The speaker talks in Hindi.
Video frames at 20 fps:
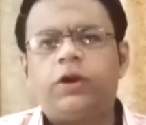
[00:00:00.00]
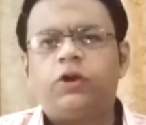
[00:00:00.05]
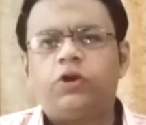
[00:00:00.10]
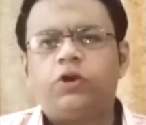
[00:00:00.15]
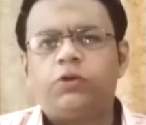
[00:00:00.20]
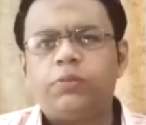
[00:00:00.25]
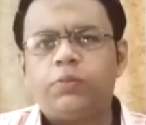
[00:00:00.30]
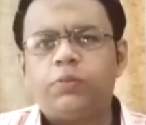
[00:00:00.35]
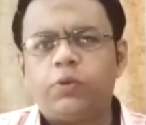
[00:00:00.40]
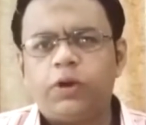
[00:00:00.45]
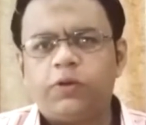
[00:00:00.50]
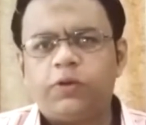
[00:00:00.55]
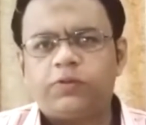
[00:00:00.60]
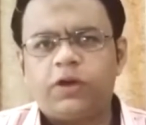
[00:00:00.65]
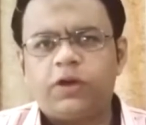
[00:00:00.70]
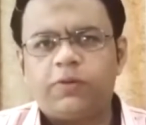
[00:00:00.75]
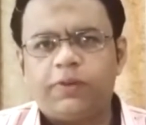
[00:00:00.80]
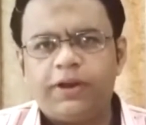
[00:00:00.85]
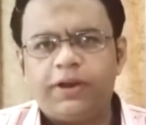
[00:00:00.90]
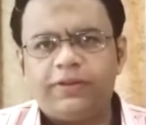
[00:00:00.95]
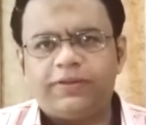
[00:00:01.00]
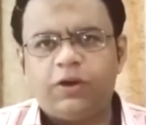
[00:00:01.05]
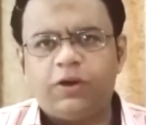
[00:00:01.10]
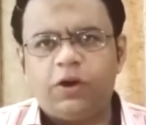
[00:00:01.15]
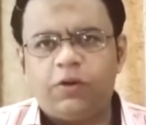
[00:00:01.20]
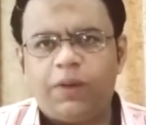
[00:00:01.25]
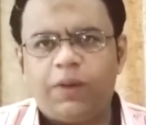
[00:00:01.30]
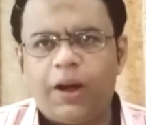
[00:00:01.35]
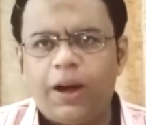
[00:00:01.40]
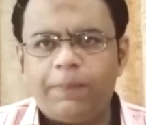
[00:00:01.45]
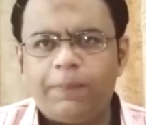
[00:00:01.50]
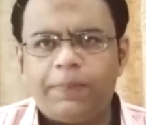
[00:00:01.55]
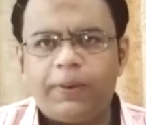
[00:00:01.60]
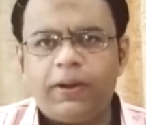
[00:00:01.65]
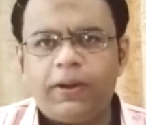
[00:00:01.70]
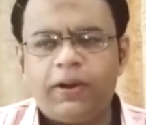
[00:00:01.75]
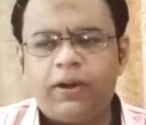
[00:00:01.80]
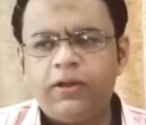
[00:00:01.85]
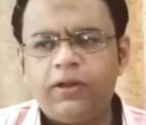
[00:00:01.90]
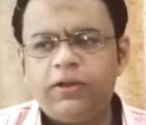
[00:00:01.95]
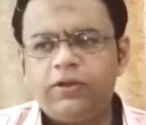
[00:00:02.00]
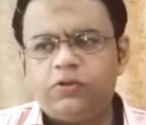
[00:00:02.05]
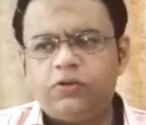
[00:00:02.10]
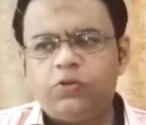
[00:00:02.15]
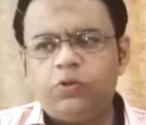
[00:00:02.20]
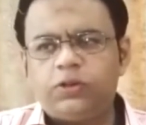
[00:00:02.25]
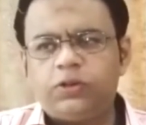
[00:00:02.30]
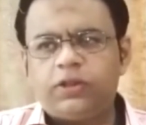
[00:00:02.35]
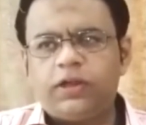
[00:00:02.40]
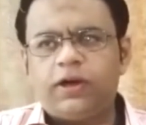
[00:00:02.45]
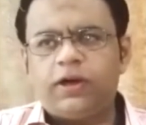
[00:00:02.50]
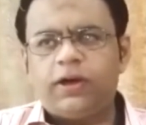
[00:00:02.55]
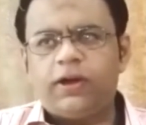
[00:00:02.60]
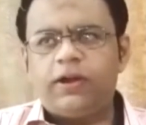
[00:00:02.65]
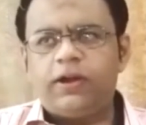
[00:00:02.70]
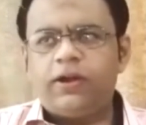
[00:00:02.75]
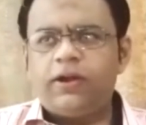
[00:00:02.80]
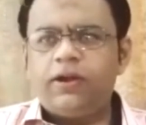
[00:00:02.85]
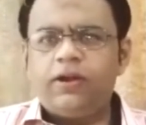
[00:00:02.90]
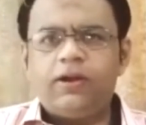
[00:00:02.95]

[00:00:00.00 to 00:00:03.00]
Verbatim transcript: कंटोनमेंट बोर्ड है उसके हवाले से और वहां पर सूरत हाल